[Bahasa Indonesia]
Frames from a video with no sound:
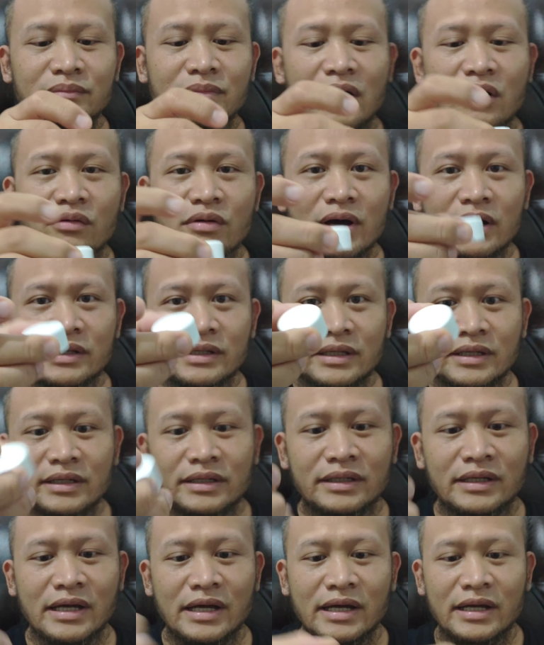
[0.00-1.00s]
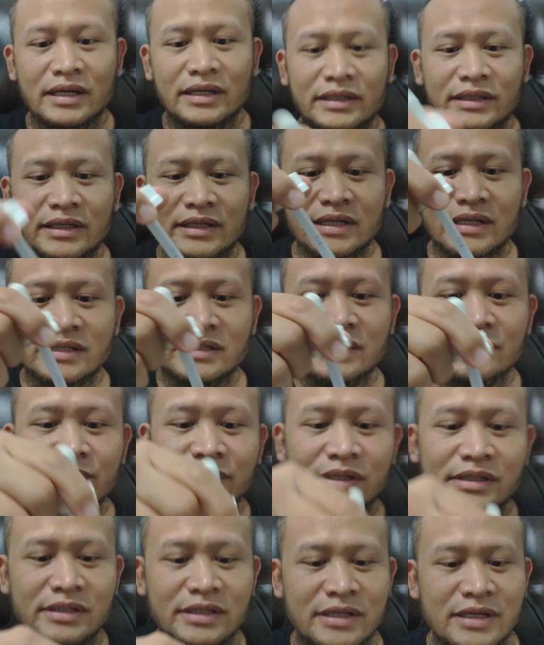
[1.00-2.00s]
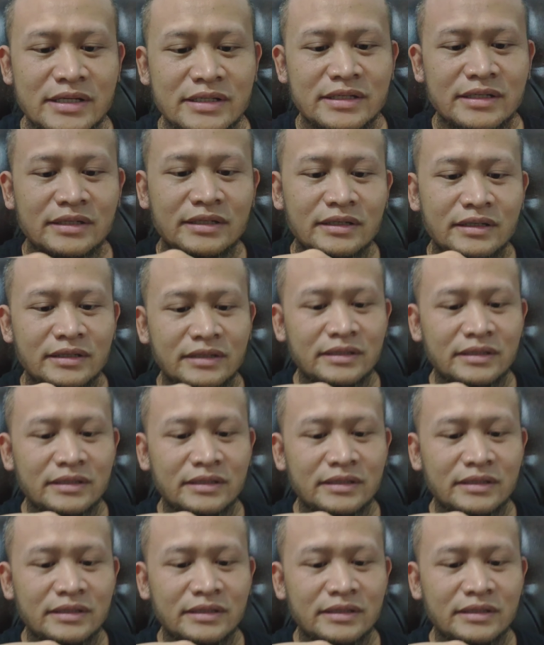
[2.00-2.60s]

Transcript: bawanya nah tinggal disimpan sini aja